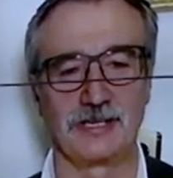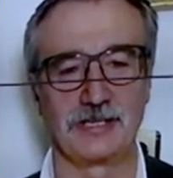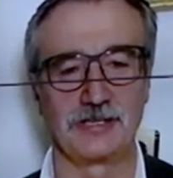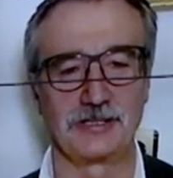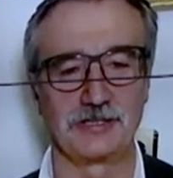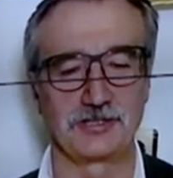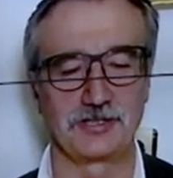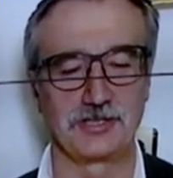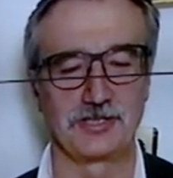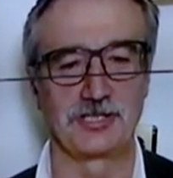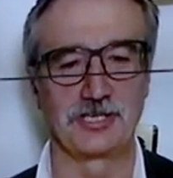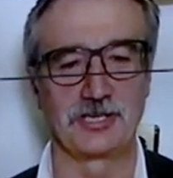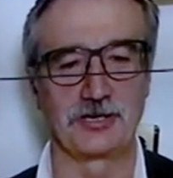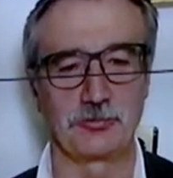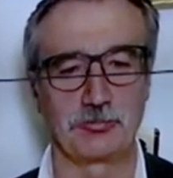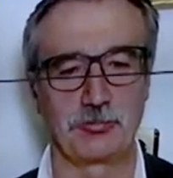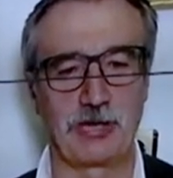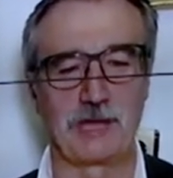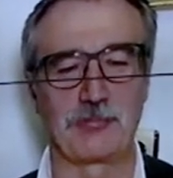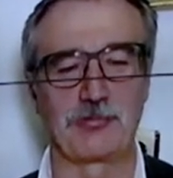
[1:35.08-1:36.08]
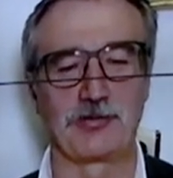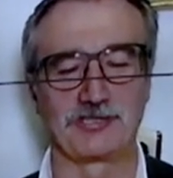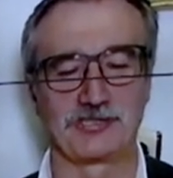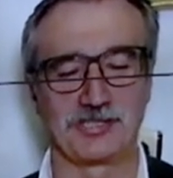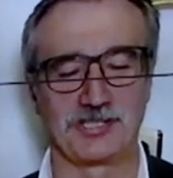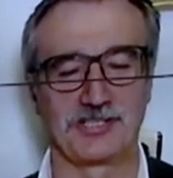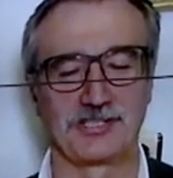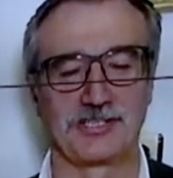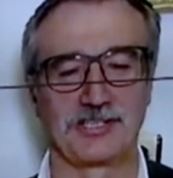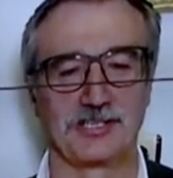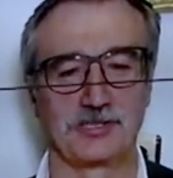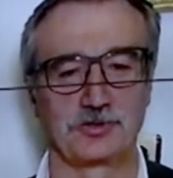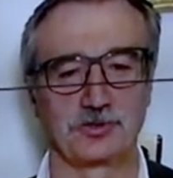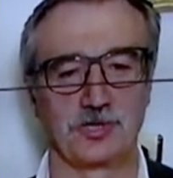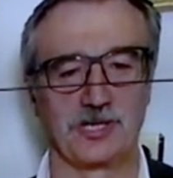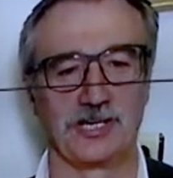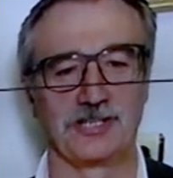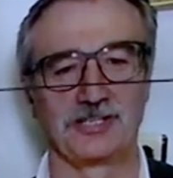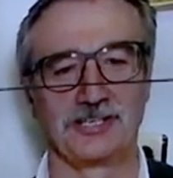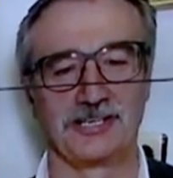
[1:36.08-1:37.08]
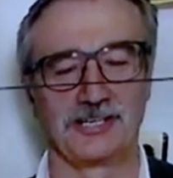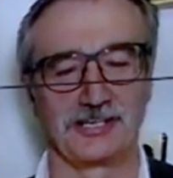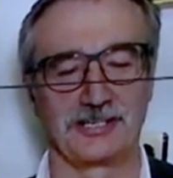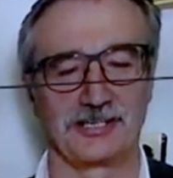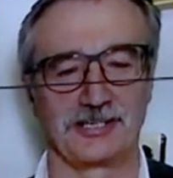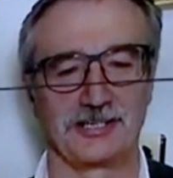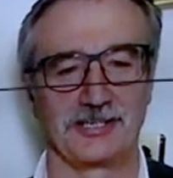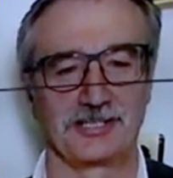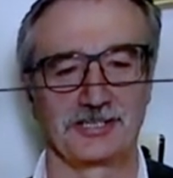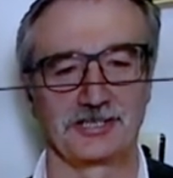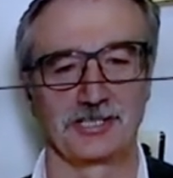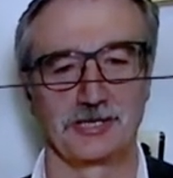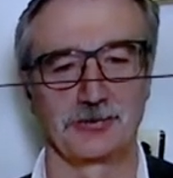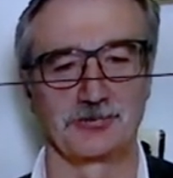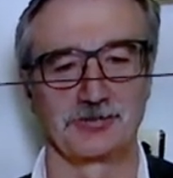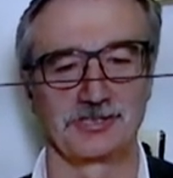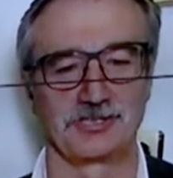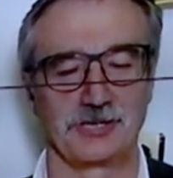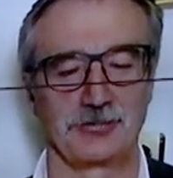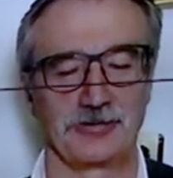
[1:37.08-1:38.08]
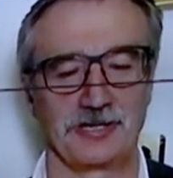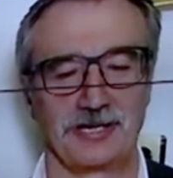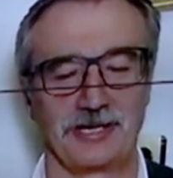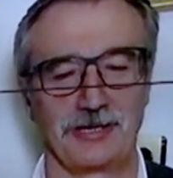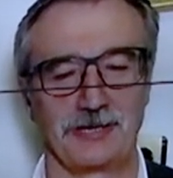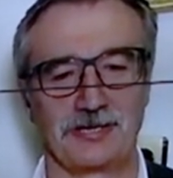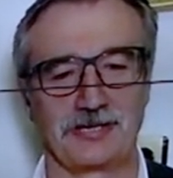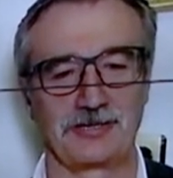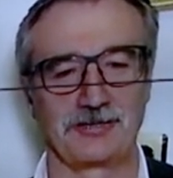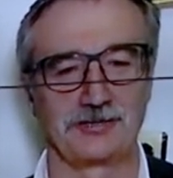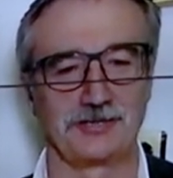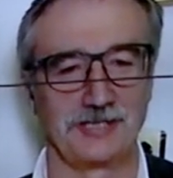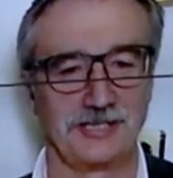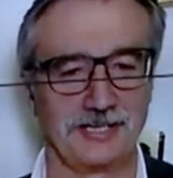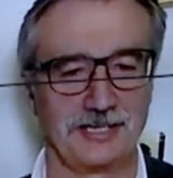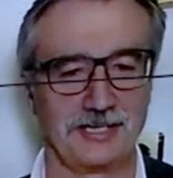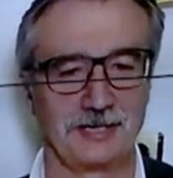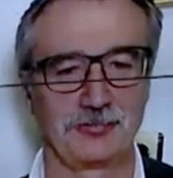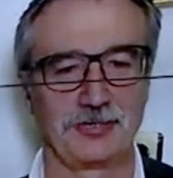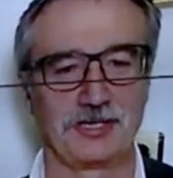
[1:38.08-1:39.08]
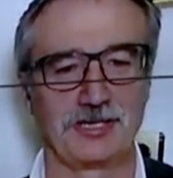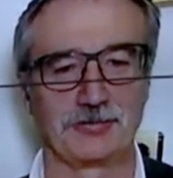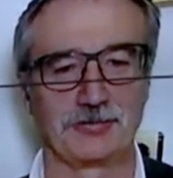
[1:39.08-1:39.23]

şimdi Beypazarı'ndayız şu anda arkadaşlarımızla beraber. Benim